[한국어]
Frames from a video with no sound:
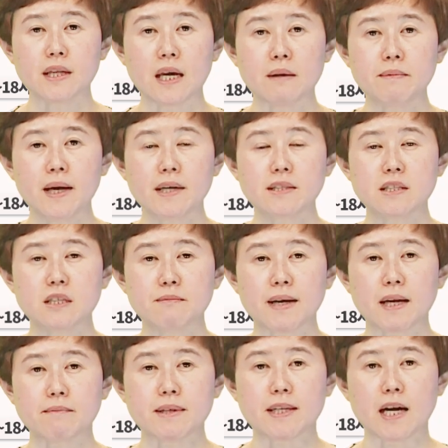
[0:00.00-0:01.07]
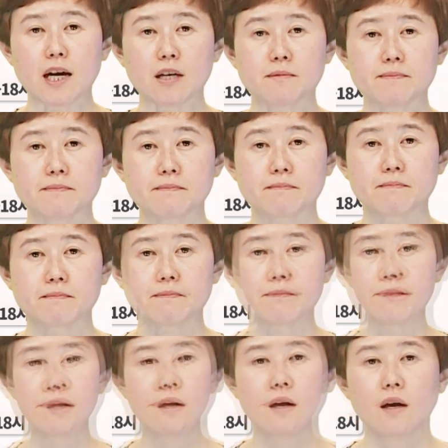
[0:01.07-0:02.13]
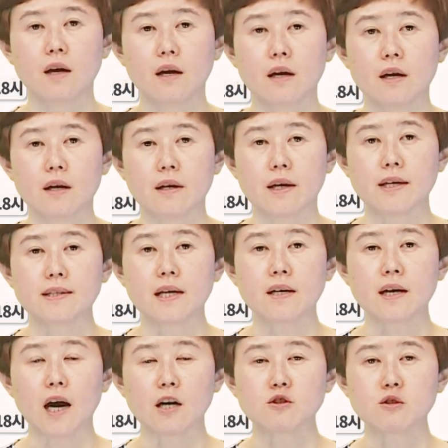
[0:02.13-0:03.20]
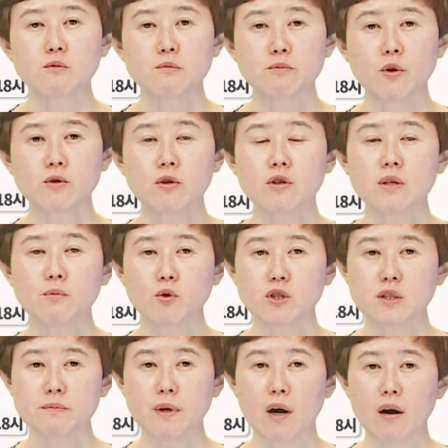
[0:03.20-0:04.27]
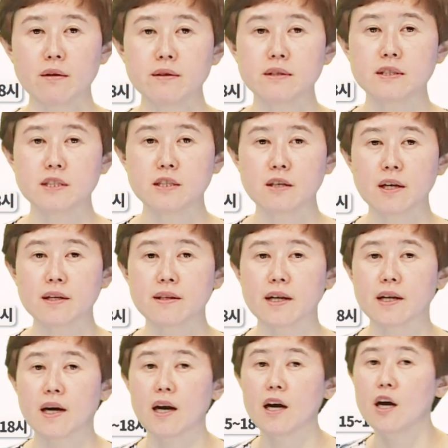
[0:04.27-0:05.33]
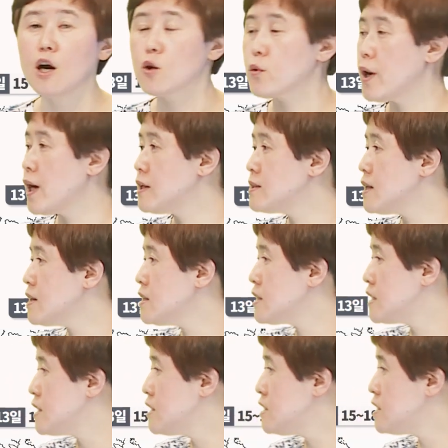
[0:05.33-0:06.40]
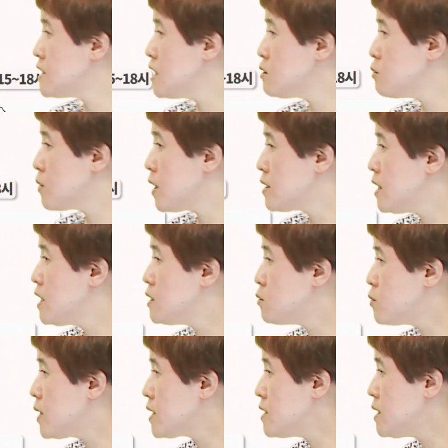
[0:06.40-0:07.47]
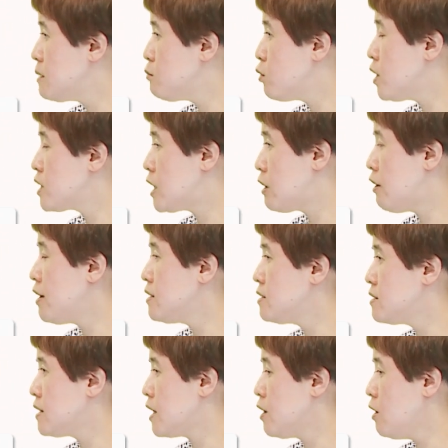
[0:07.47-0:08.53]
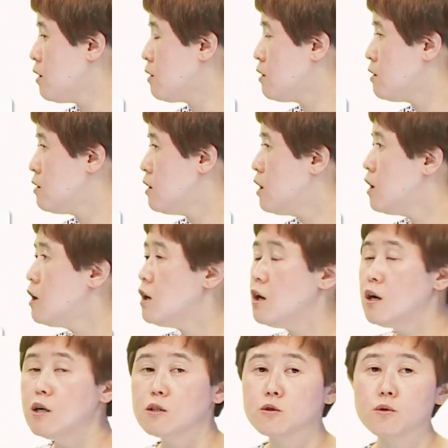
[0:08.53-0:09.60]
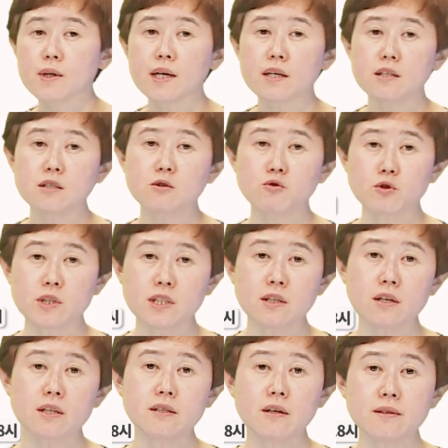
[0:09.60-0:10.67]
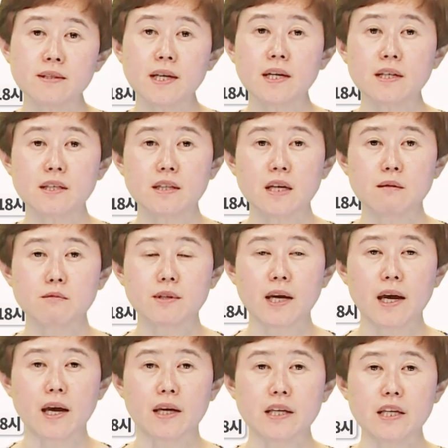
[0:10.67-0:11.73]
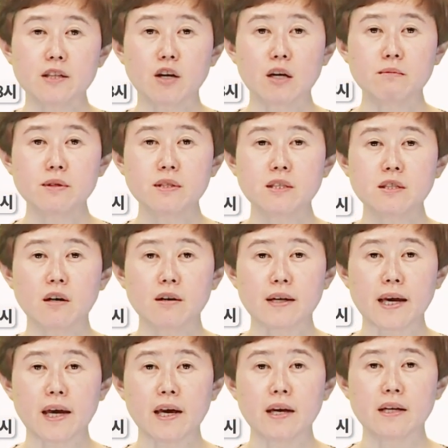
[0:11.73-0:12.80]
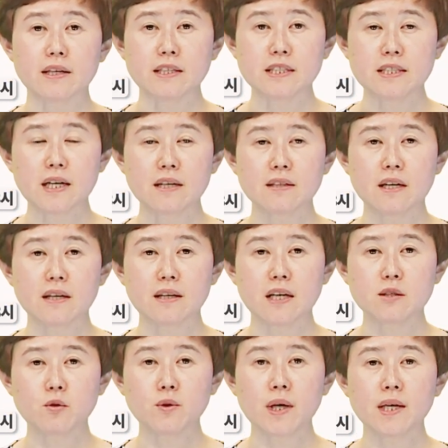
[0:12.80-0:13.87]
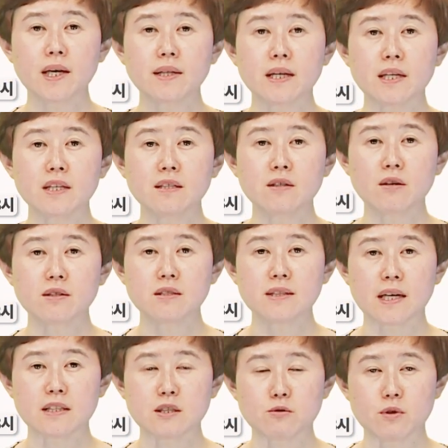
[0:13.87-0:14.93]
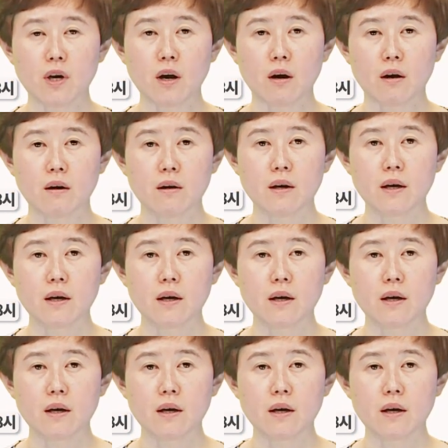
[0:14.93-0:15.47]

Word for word: 대비하시기 바랍니다. 예상 강수 분포도를 보시면 지역에 따라 굉장히 긴 시간 동안의 소나기 예보가 되어 있는데요. 소나기는 국지적인 현상이기 때문에 이 넓은 지역에 이 시간 내내 소나기가 내리는 것은 아니고요.